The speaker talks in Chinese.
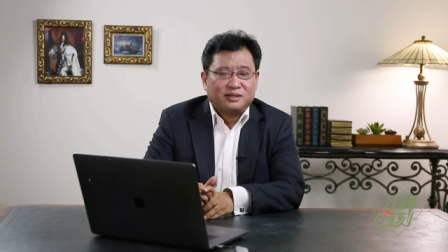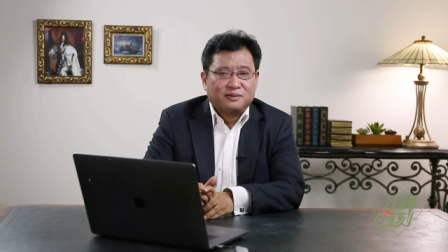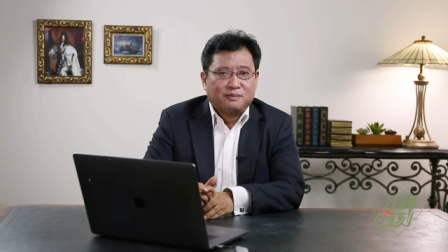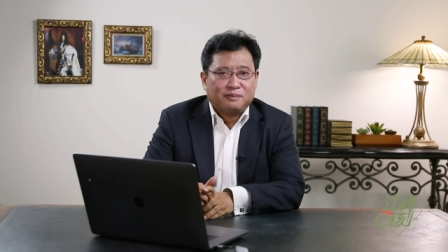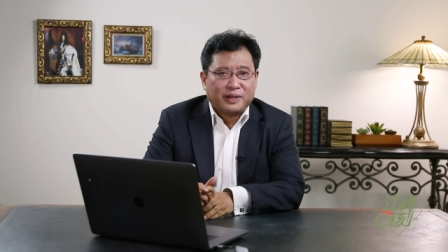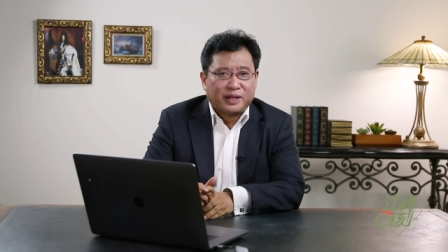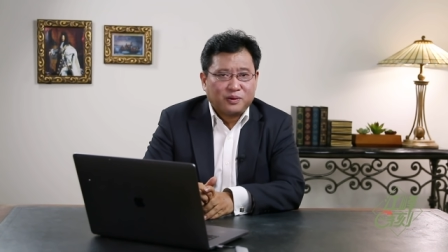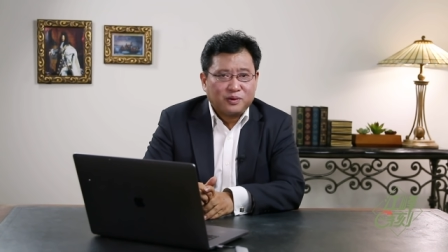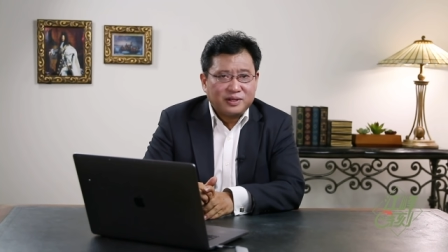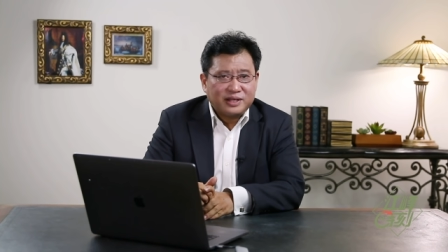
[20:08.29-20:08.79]

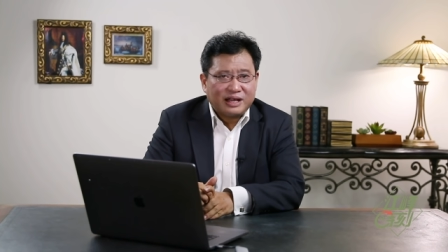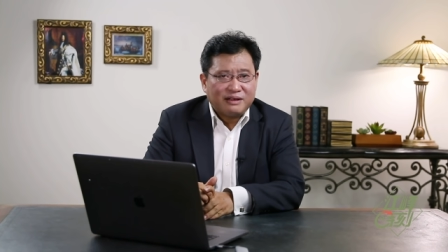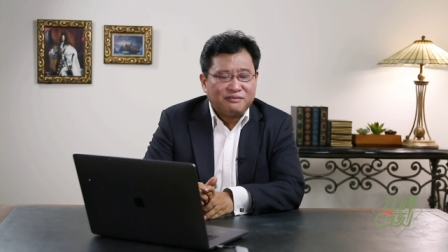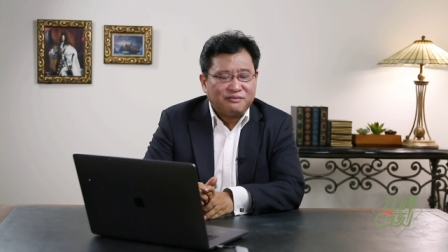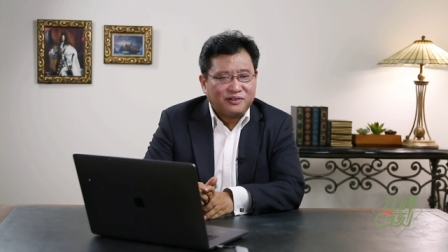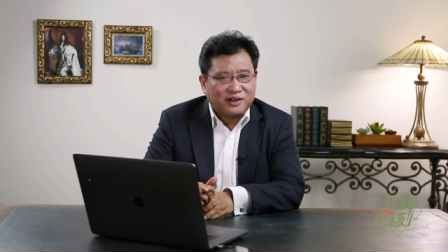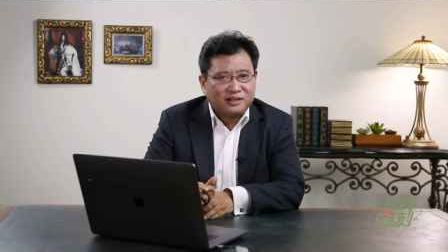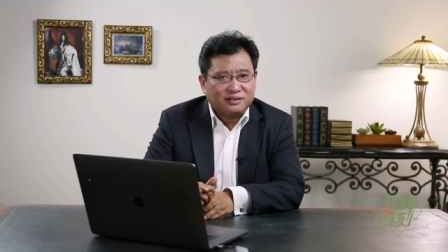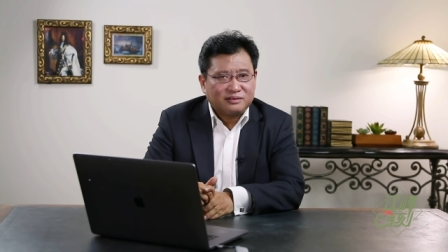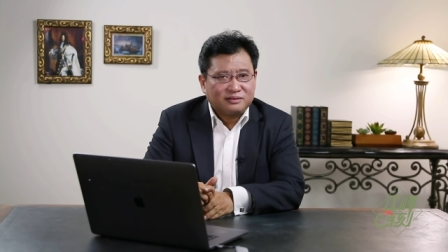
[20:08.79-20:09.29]
美国南
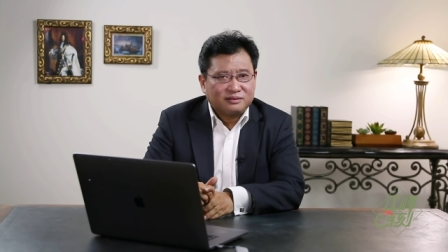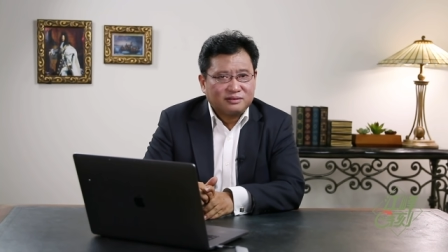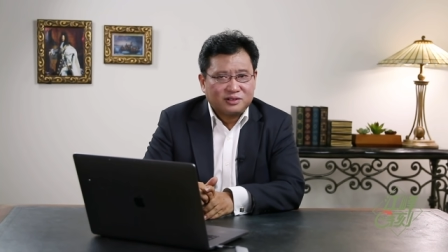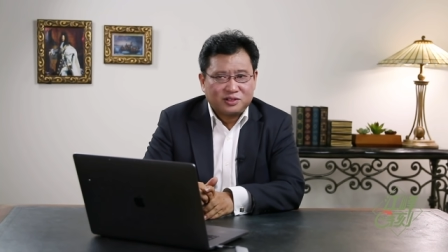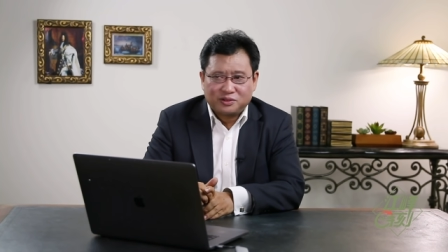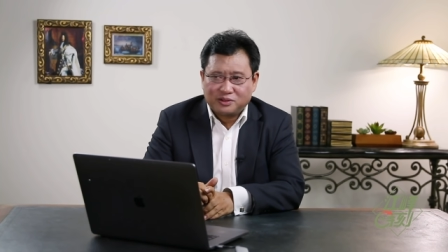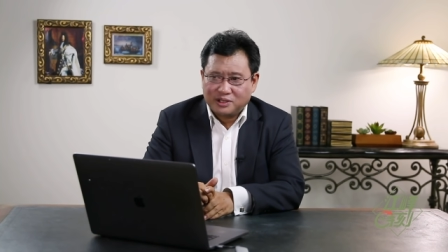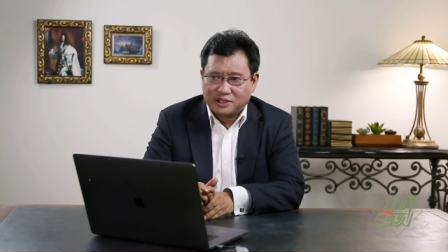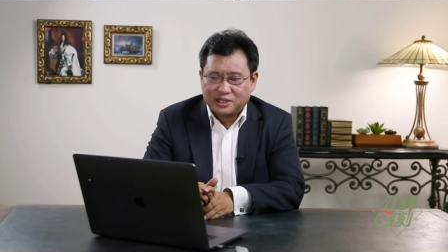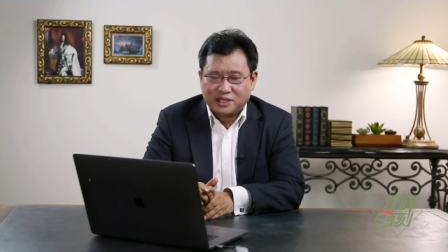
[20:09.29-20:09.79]
方
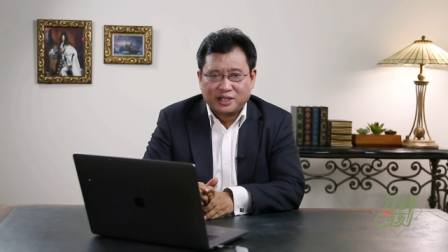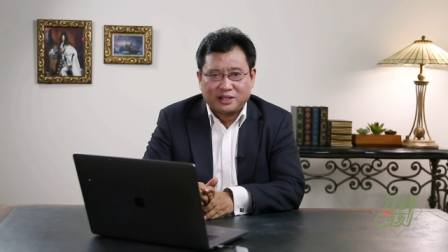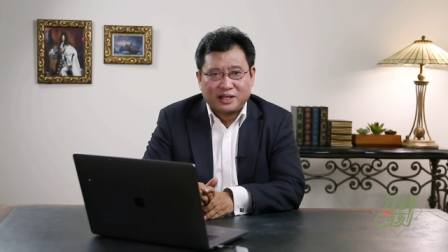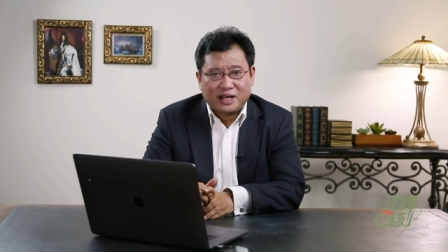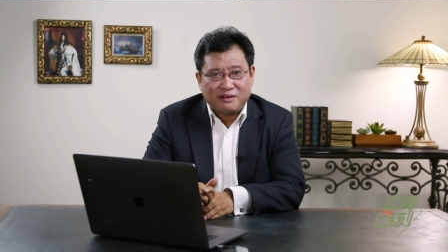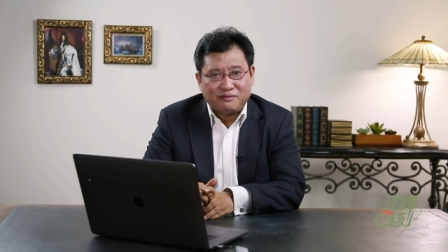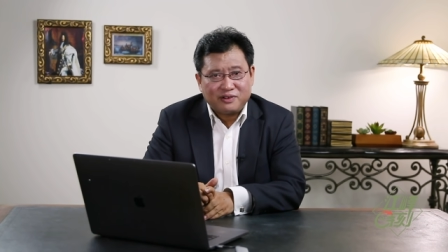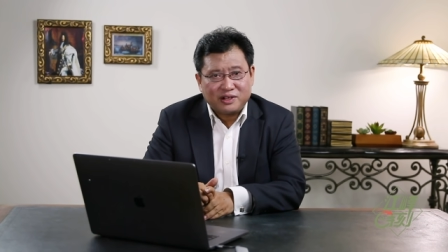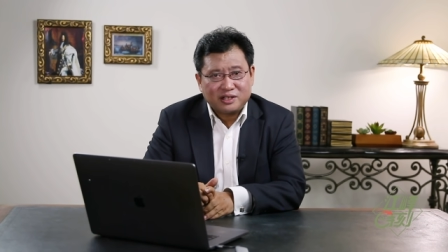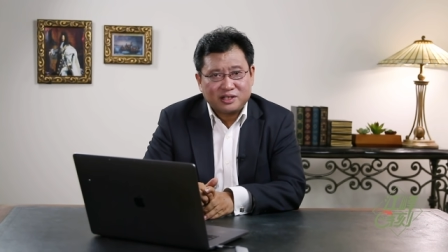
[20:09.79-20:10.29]
说的这个
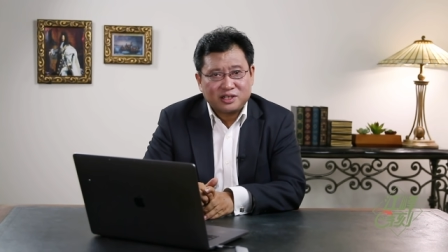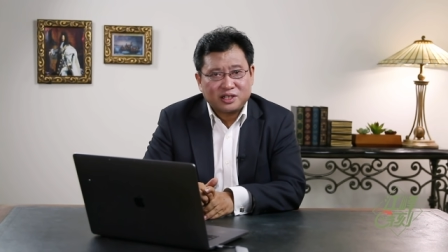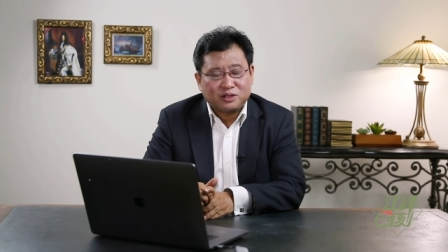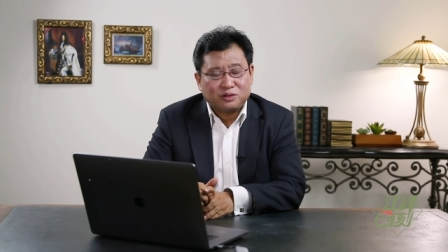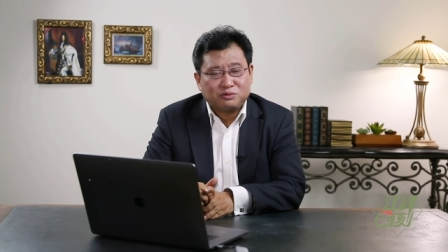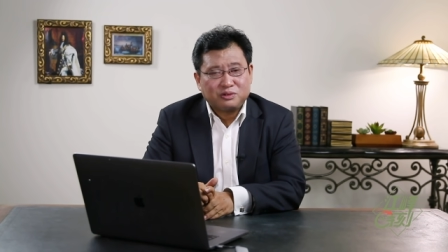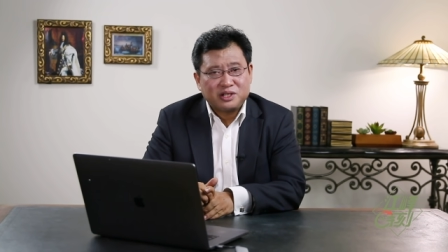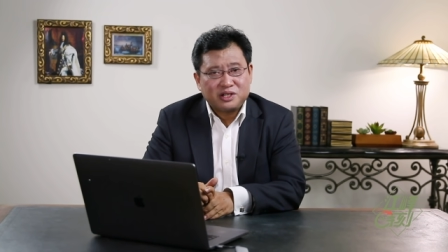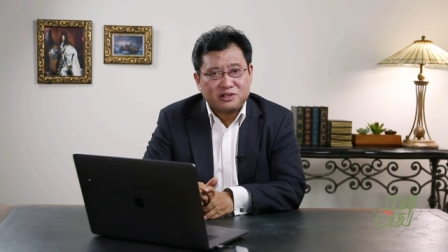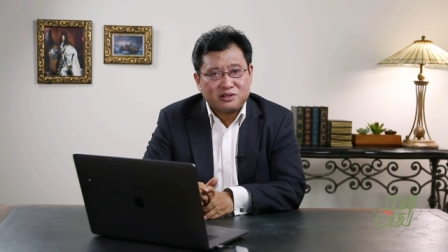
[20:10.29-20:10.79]
南方的这个
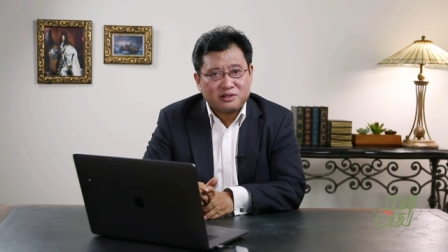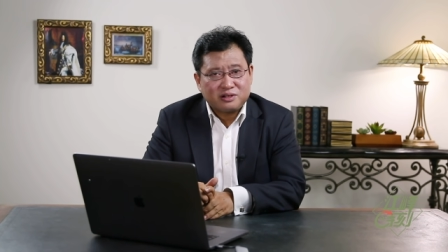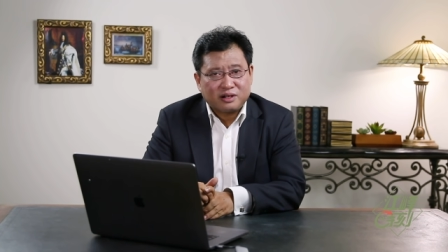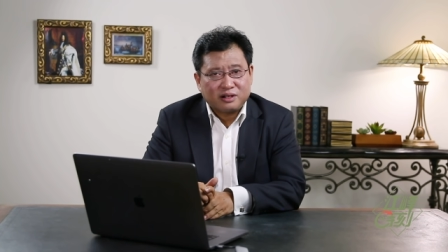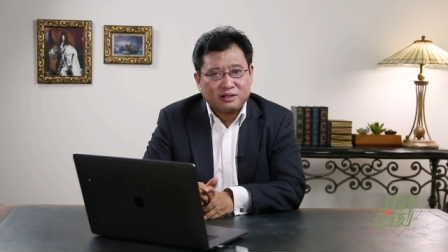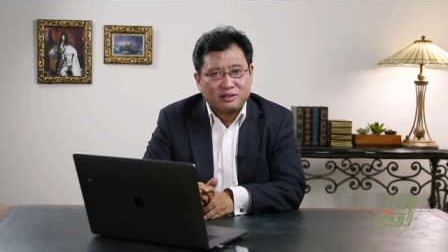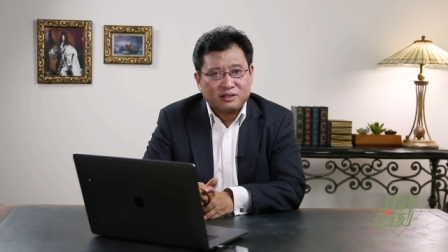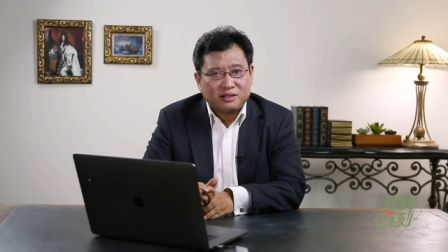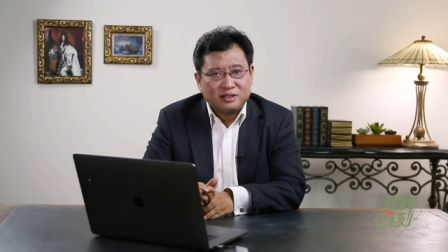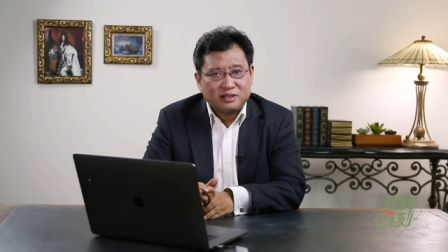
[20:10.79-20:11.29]
奴隶制
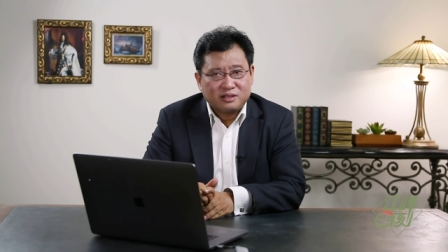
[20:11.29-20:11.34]
啊，